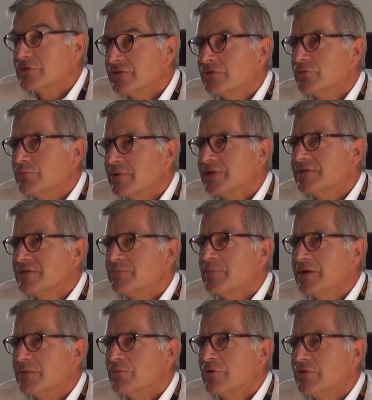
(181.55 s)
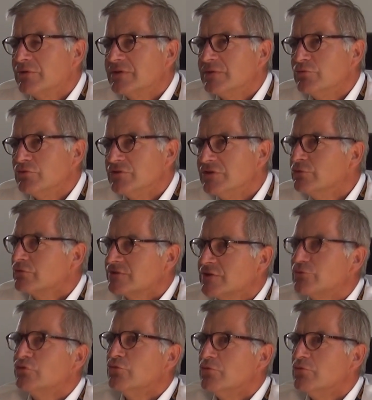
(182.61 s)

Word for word: qui sont principalement démunis. Donc c'est